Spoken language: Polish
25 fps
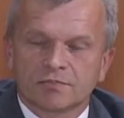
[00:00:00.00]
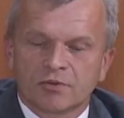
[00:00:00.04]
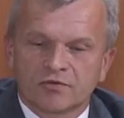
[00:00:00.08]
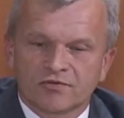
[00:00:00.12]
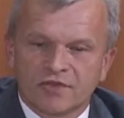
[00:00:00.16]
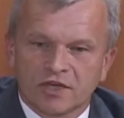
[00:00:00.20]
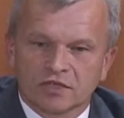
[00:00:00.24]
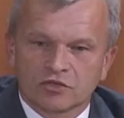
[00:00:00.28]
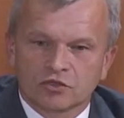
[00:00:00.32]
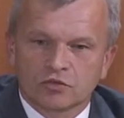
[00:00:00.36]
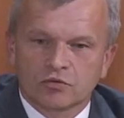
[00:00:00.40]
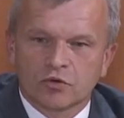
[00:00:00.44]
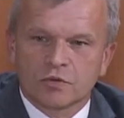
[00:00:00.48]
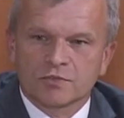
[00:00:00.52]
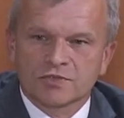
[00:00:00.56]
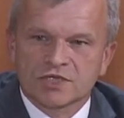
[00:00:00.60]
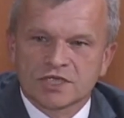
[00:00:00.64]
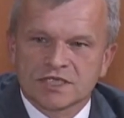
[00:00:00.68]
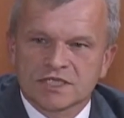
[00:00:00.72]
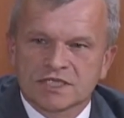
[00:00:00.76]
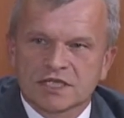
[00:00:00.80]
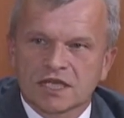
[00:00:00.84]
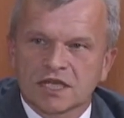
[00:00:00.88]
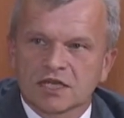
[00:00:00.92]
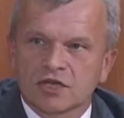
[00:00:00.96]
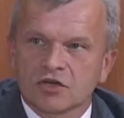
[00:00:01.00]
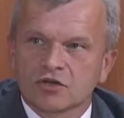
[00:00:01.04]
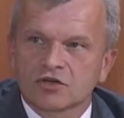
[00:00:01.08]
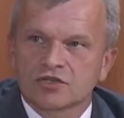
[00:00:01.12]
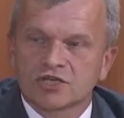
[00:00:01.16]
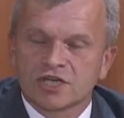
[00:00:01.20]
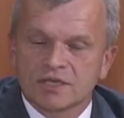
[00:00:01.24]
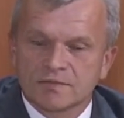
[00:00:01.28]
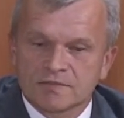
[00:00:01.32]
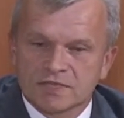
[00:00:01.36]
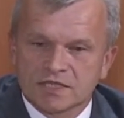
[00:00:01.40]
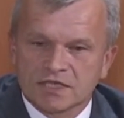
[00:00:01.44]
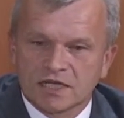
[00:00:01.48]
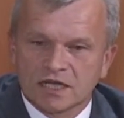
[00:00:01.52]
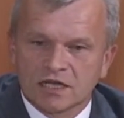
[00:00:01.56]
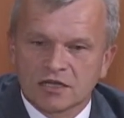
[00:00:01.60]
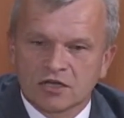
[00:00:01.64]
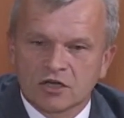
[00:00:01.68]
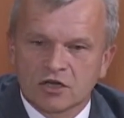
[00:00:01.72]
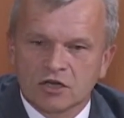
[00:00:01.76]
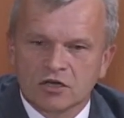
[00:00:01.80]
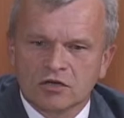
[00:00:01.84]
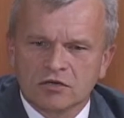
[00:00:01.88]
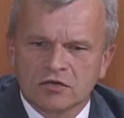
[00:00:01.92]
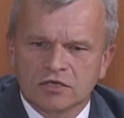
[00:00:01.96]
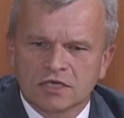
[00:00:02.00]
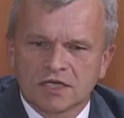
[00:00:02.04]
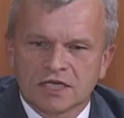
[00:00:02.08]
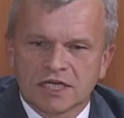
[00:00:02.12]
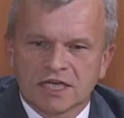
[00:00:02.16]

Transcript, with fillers: Powiatu Łomżyńskiego Ziemskiego.